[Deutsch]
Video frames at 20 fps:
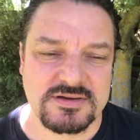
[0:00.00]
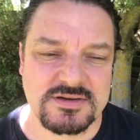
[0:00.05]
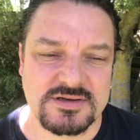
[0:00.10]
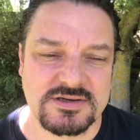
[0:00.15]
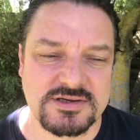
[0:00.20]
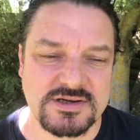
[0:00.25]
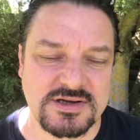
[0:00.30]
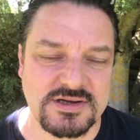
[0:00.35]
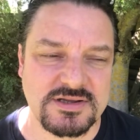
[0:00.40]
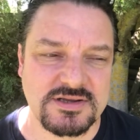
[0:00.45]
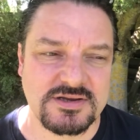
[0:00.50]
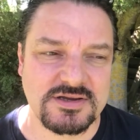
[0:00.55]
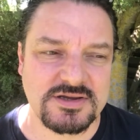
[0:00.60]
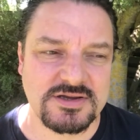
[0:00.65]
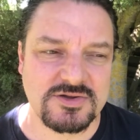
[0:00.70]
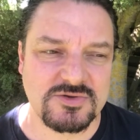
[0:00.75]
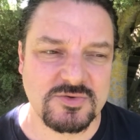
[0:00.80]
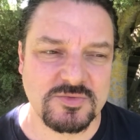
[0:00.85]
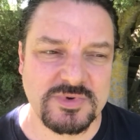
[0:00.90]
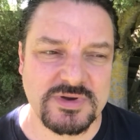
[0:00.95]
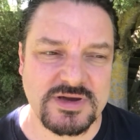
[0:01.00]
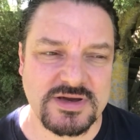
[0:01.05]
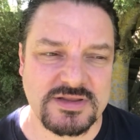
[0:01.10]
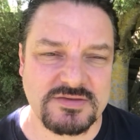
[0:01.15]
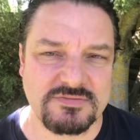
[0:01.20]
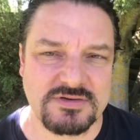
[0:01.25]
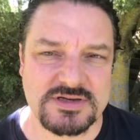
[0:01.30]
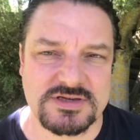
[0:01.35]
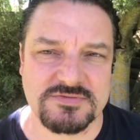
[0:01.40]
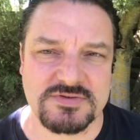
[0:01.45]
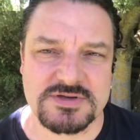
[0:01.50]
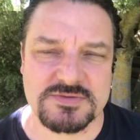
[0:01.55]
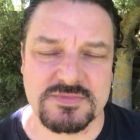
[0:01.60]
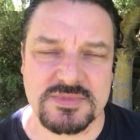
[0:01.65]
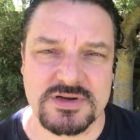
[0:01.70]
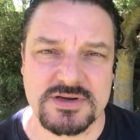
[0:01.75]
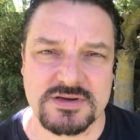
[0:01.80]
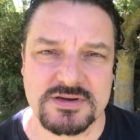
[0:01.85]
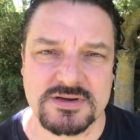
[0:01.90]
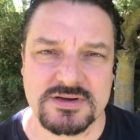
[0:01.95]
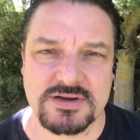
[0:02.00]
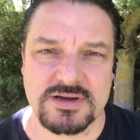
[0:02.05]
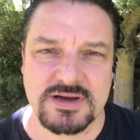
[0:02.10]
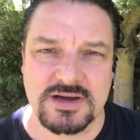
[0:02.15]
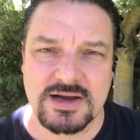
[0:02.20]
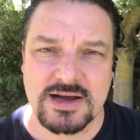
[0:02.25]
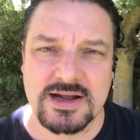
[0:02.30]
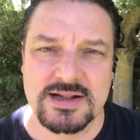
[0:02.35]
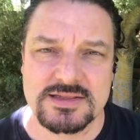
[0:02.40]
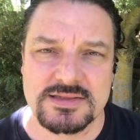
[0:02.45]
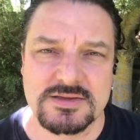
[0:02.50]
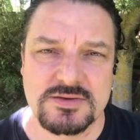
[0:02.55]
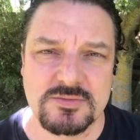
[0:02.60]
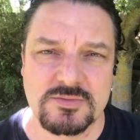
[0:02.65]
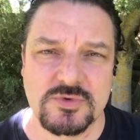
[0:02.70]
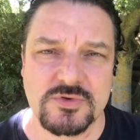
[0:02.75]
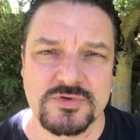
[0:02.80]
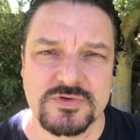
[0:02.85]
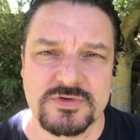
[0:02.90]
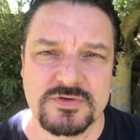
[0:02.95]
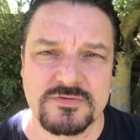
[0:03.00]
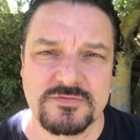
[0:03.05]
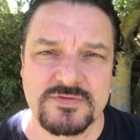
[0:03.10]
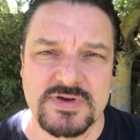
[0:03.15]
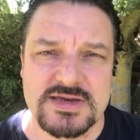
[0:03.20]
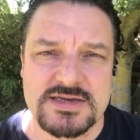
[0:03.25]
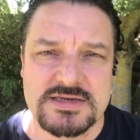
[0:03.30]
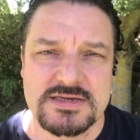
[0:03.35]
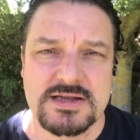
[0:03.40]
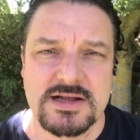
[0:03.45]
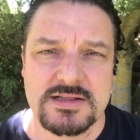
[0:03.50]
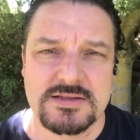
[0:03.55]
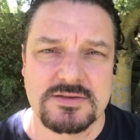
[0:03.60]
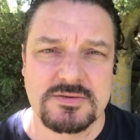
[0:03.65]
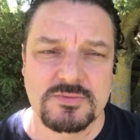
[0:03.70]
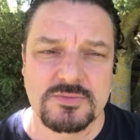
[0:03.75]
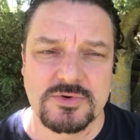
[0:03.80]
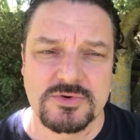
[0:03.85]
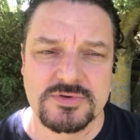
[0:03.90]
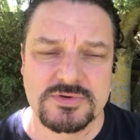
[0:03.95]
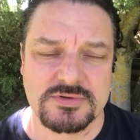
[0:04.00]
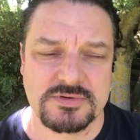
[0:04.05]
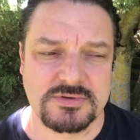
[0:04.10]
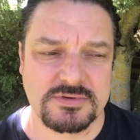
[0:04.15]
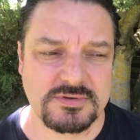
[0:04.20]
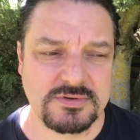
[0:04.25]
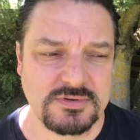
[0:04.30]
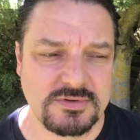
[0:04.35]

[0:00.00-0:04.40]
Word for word: ich rede nicht über etwas, was man halten muss, festhalten muss.